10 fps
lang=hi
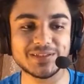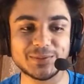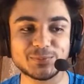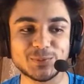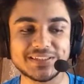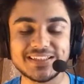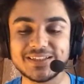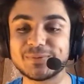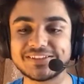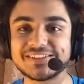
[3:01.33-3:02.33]
आप आपको पता
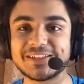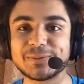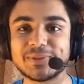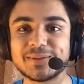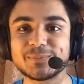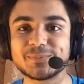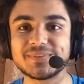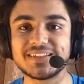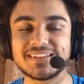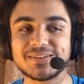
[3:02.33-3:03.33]
है एक इमर्जिंग टीम है हम
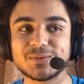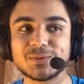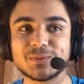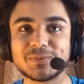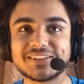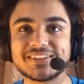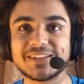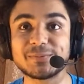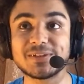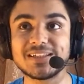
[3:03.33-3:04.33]
तो
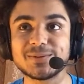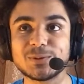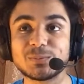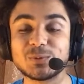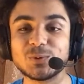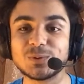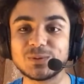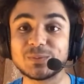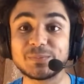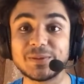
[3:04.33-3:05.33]
इमर्जिंग टीम के लिए मतलब
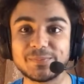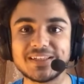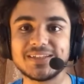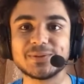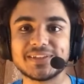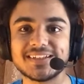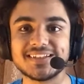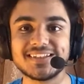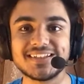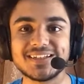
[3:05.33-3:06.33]
गोल तो पी एम पी एल ही होता
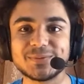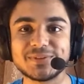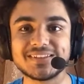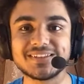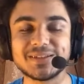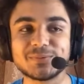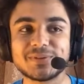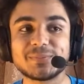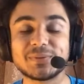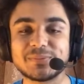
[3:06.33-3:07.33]
है अब जैसे
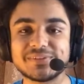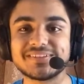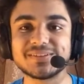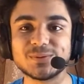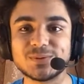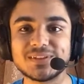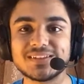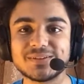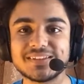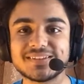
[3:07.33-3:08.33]
टीम जो है पी एम जी सी
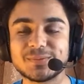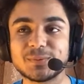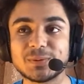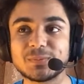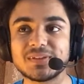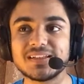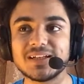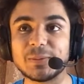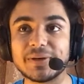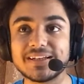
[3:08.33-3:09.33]
गोल ये सब मतलब
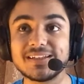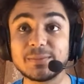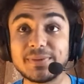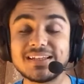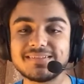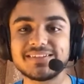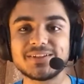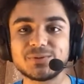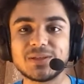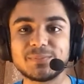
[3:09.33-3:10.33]
हमारे लिए पहला
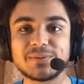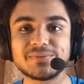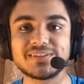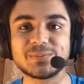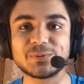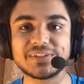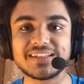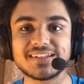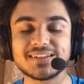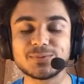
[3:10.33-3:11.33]
स्टेज जो है पी एम जी सी
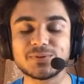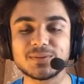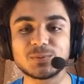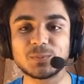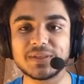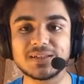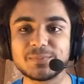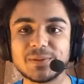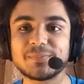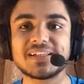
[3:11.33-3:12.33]
पहुँचने का वो सब तो पहला
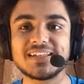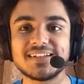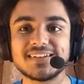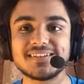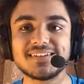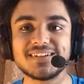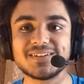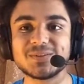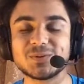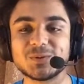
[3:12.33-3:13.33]
पी एम पी एल ही है
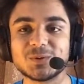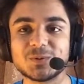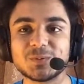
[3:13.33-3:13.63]
तो